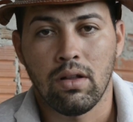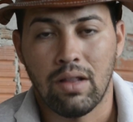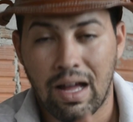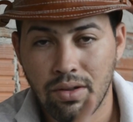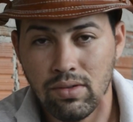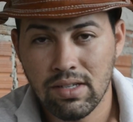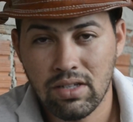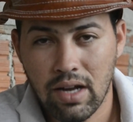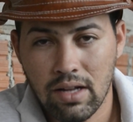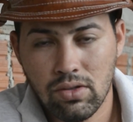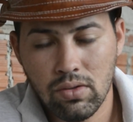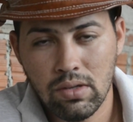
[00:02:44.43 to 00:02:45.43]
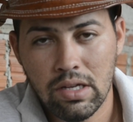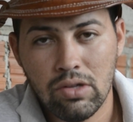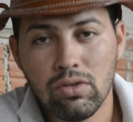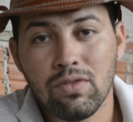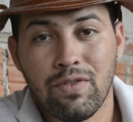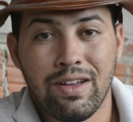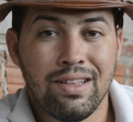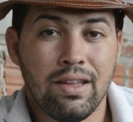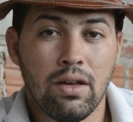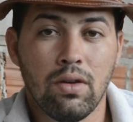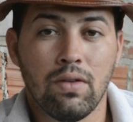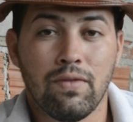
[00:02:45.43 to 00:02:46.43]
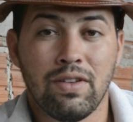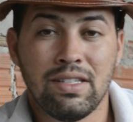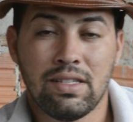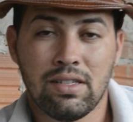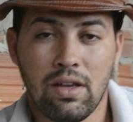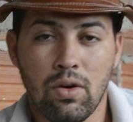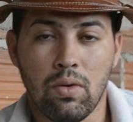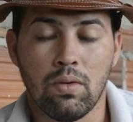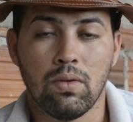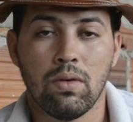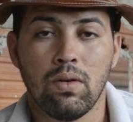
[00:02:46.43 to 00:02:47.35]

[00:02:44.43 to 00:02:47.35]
Lá nos Estados Unidos vender, venceu